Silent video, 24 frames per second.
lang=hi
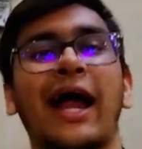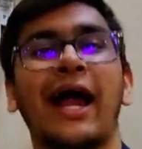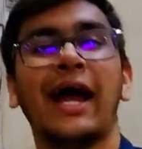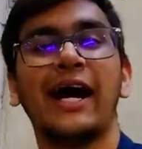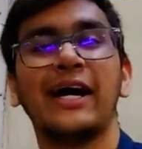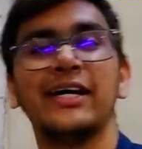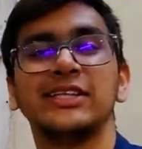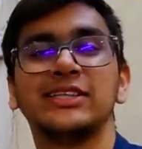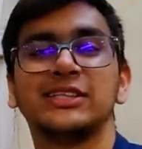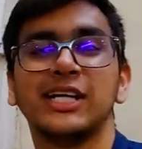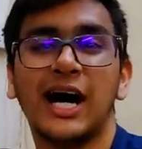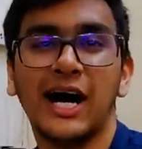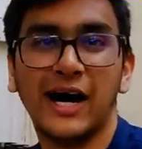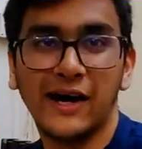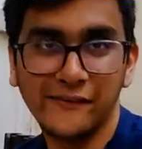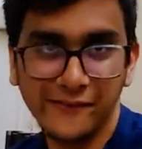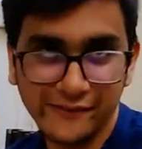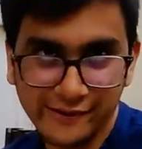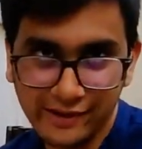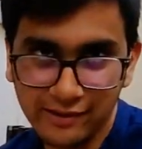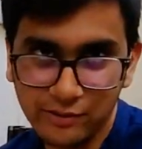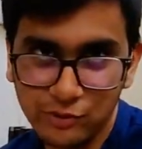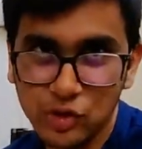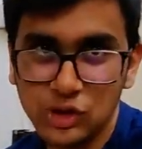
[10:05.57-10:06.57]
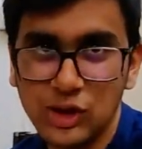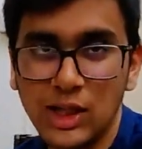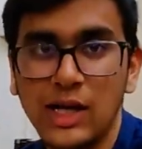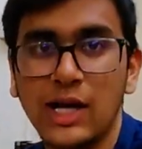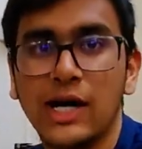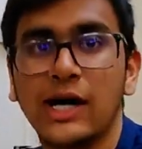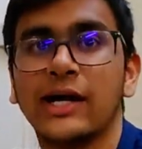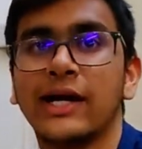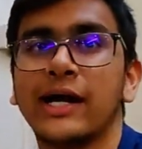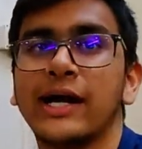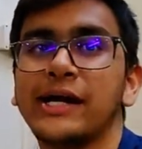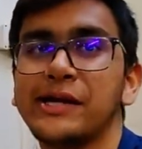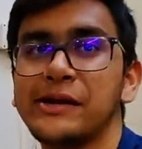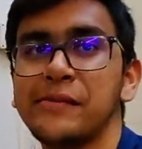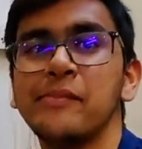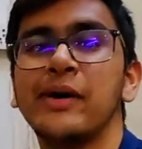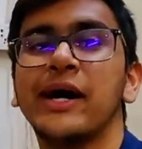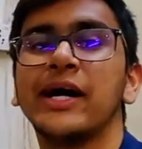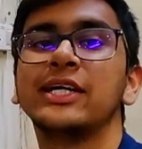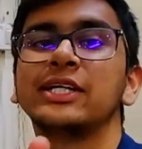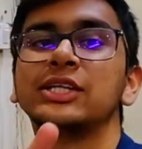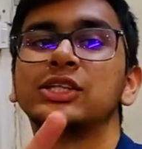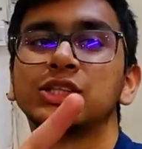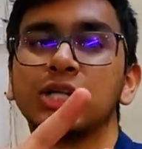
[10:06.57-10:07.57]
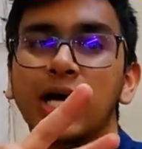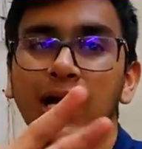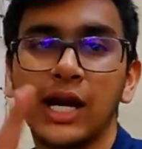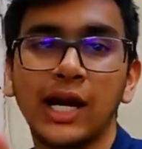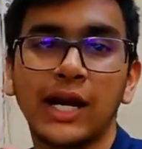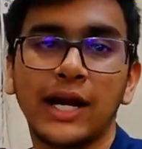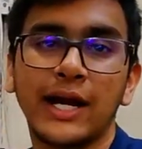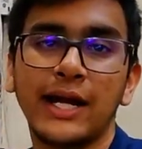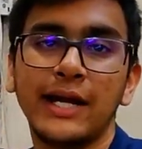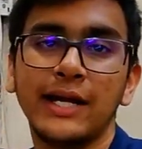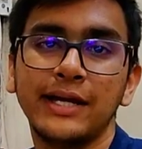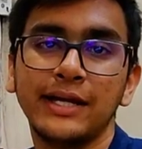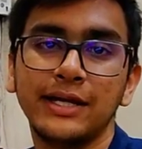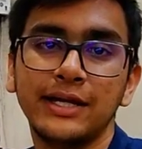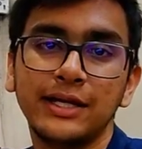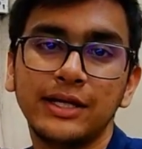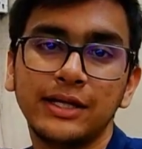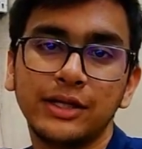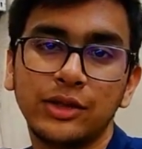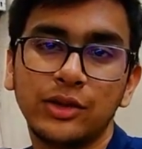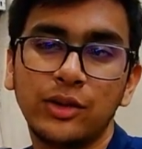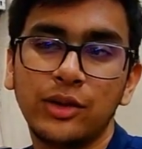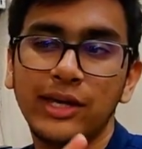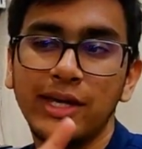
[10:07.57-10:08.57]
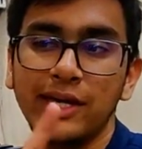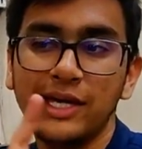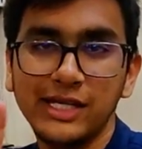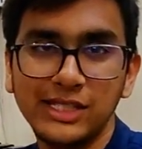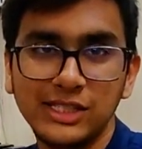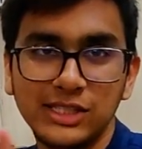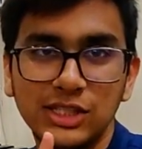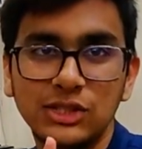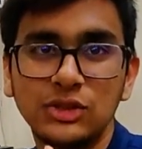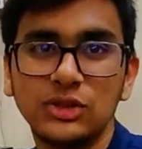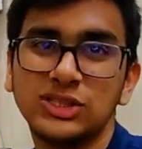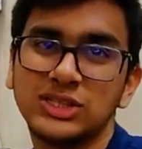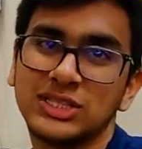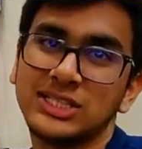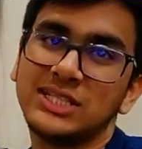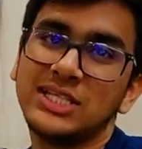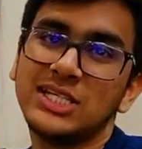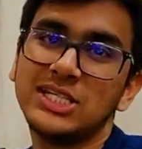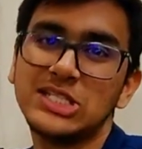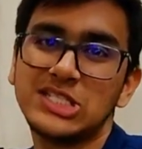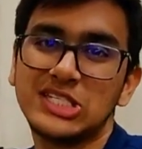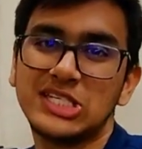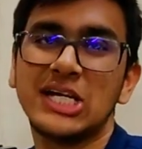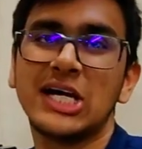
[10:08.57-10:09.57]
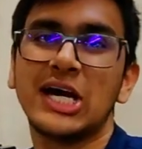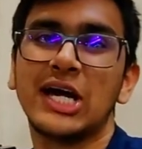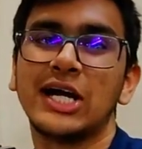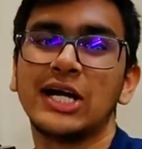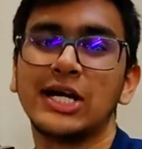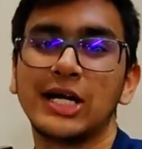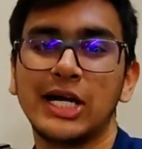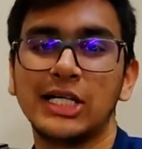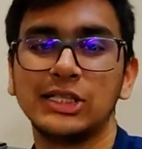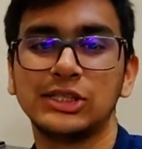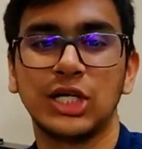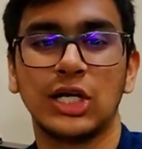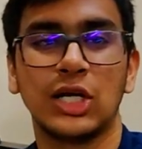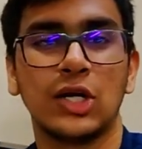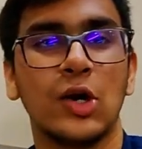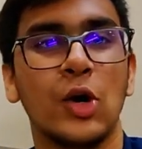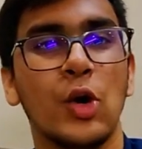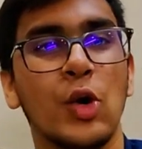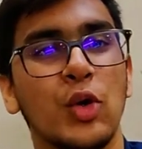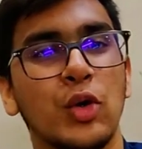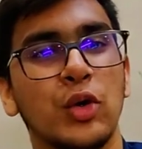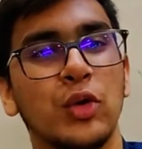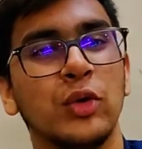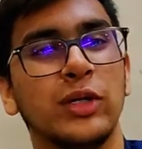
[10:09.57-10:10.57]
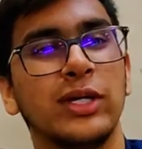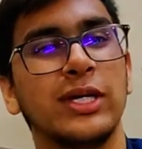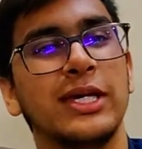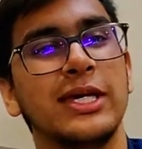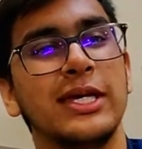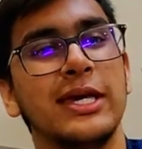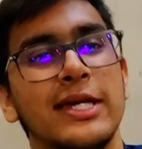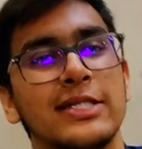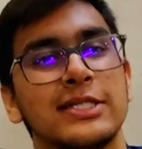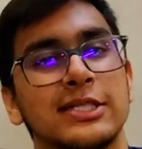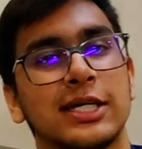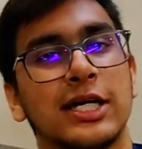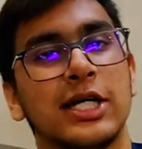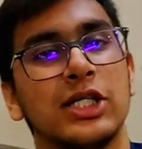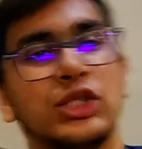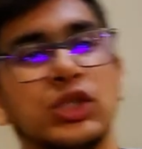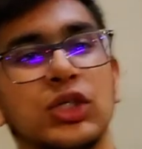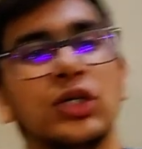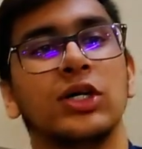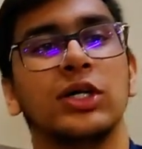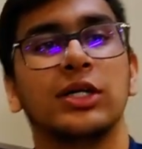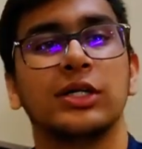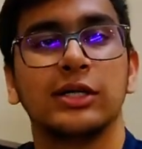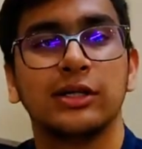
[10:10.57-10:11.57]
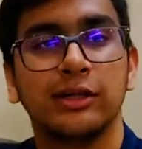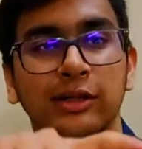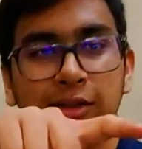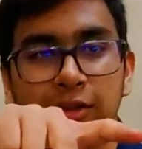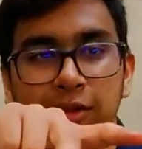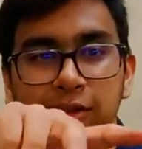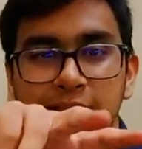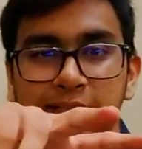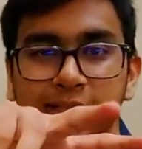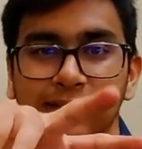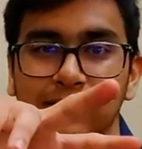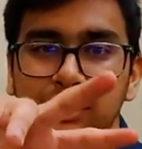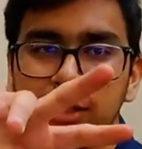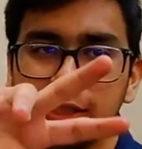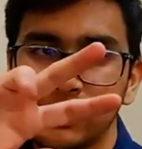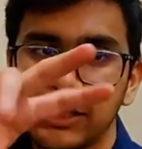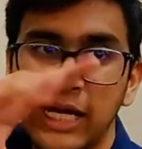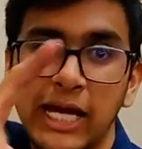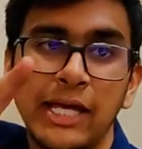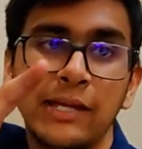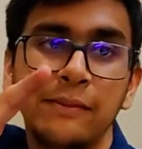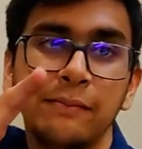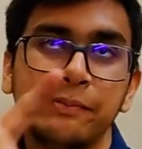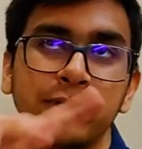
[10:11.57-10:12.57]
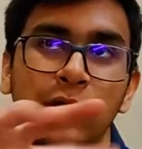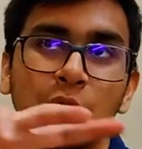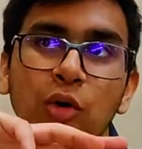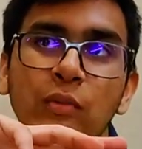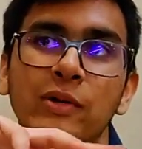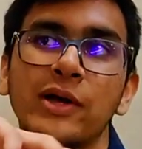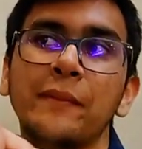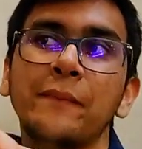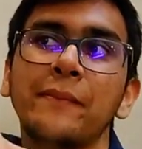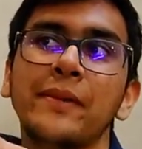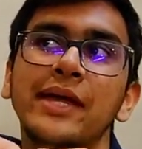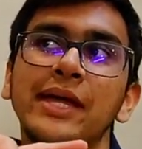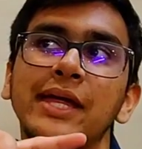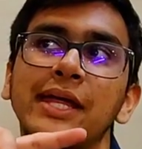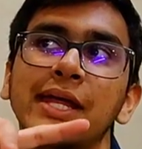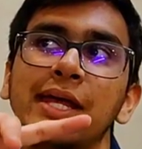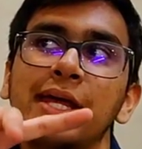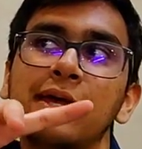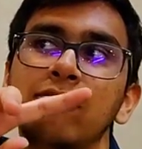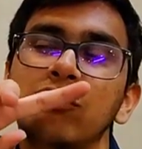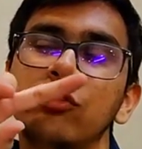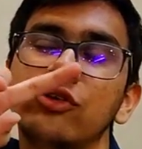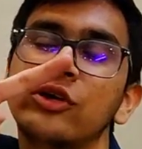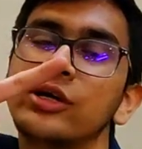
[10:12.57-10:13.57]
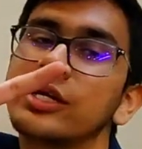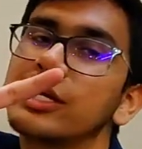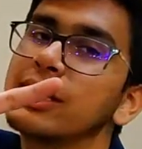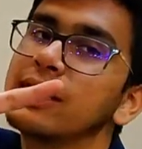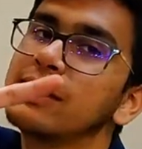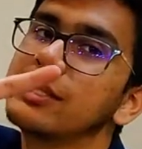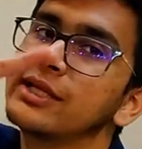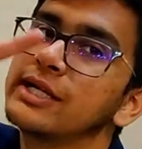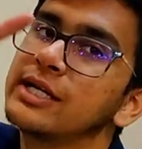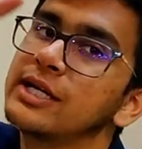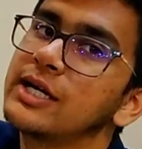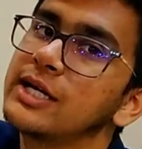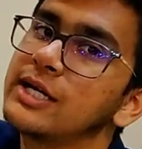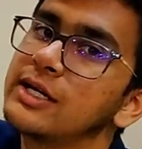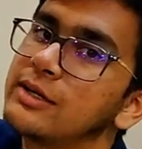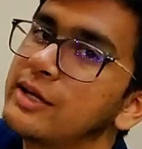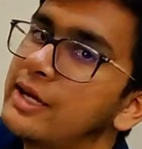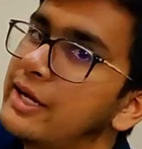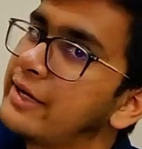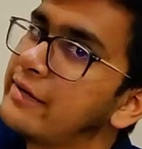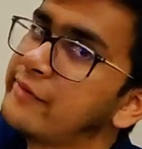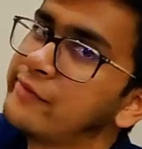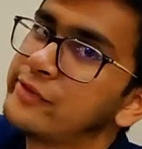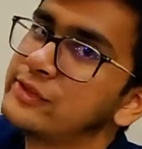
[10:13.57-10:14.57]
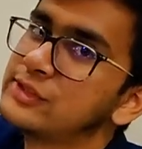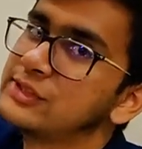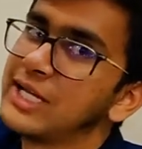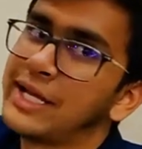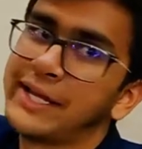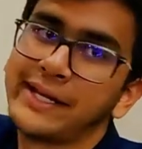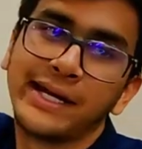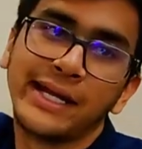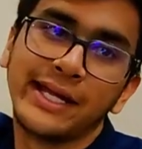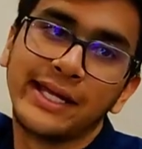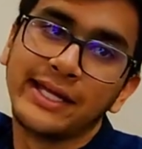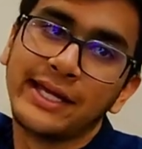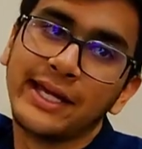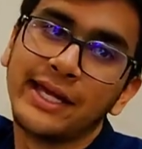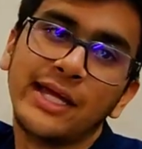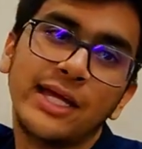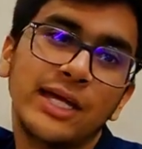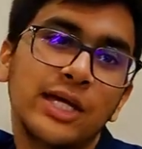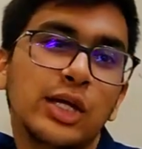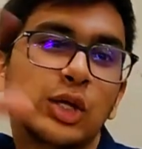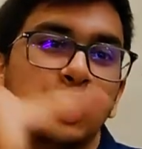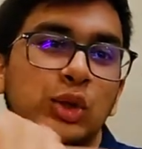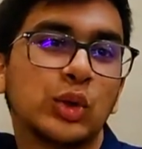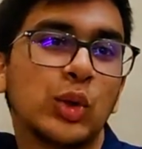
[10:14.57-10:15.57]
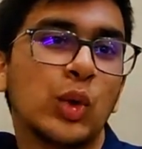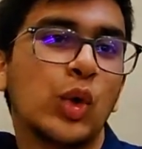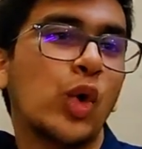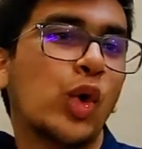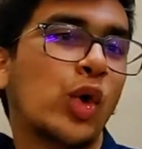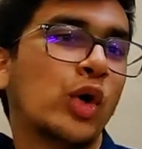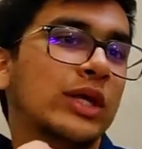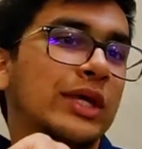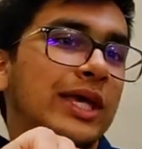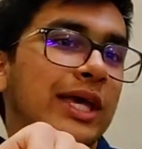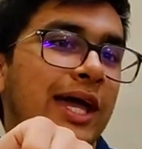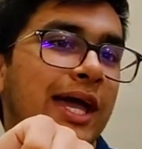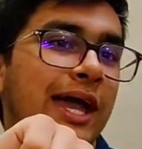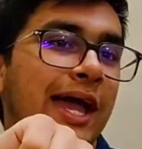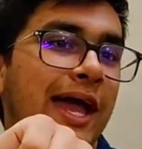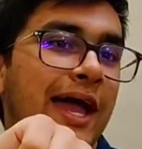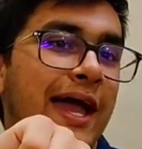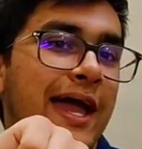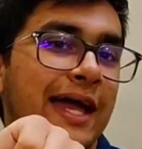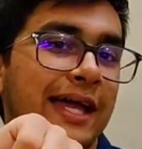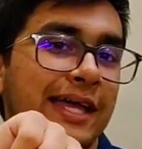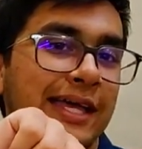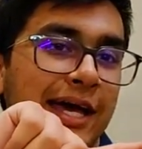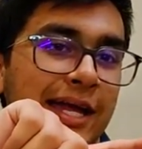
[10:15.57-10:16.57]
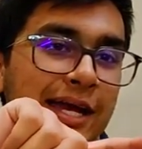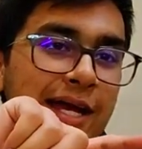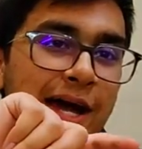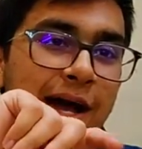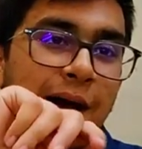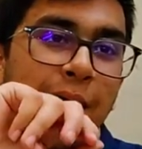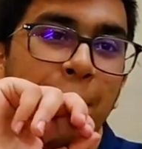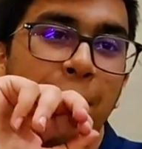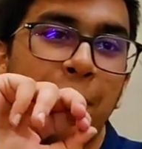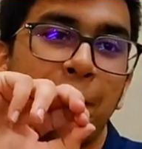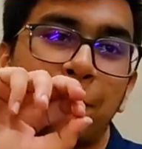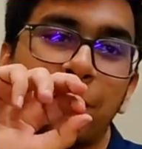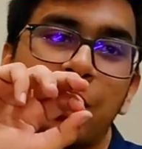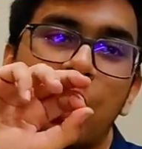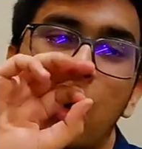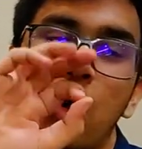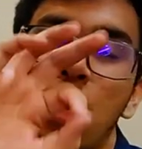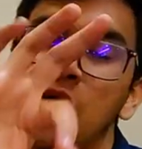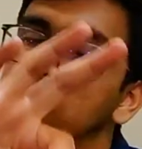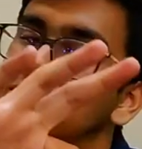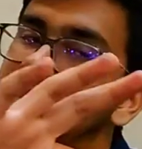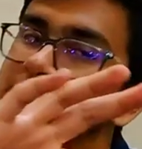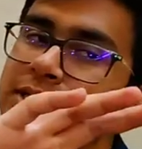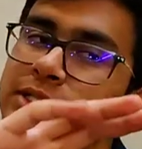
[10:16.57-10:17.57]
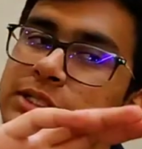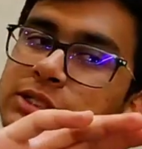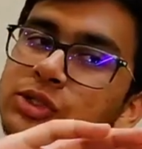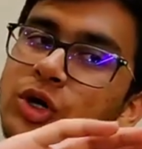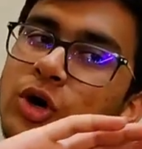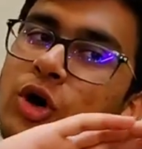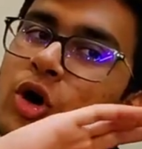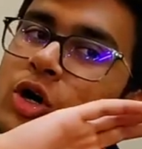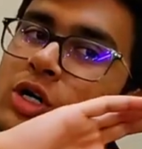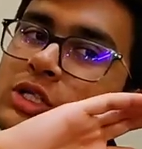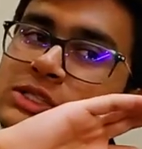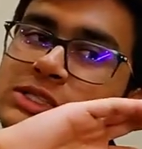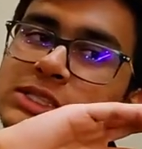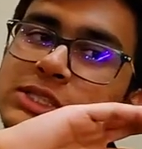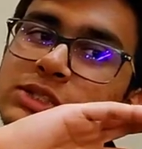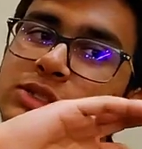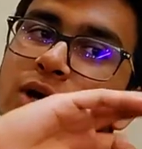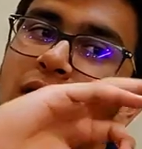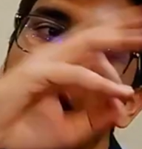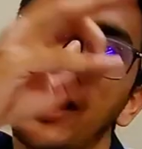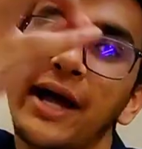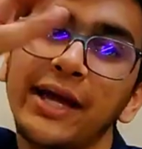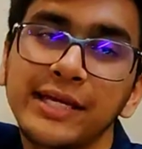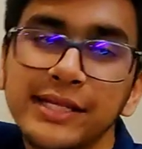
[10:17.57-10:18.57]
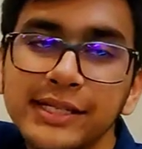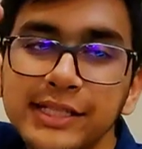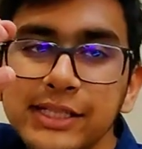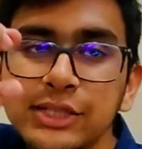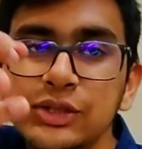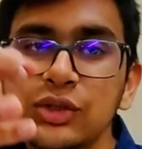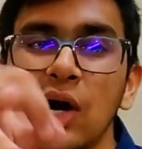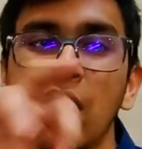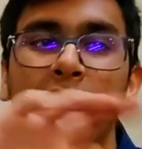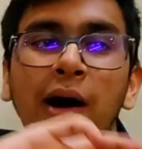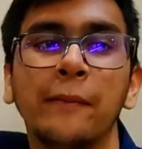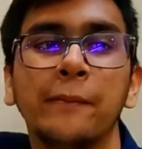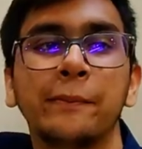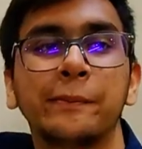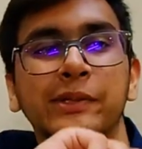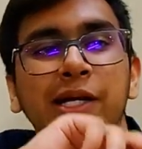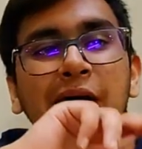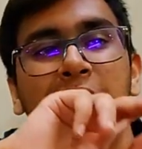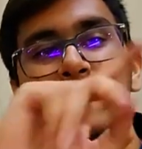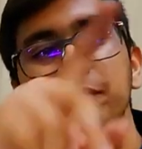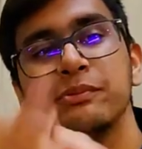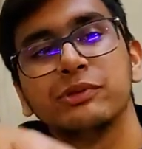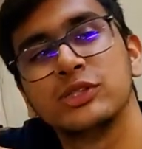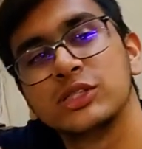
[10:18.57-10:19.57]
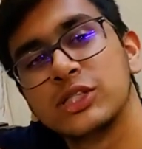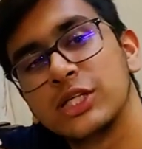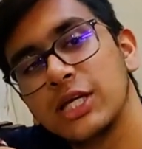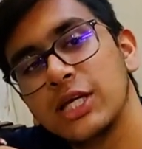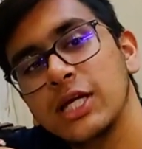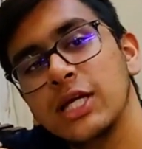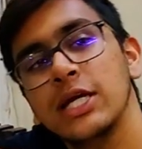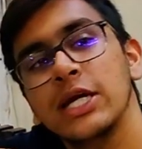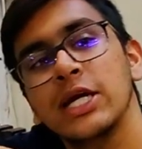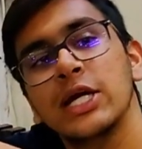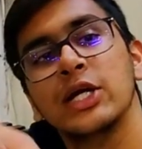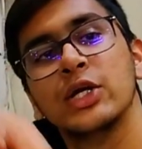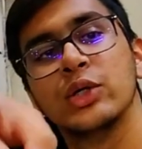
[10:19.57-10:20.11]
एंड जहां तक मुझे लग रहा है कि माइक चल रहा है क्यों एक चीज हो सकती है जिसके कारण ना चल रहा हो क्योंकि ये इसका जो टाइप देखो भाई मेरे फोन के अंदर हेडफोन जैक नहीं है तो ये है क्या नाम आपका ऑक्सीजन तो ऑक्सीजन तो है ही नहीं तो अब टाइप सी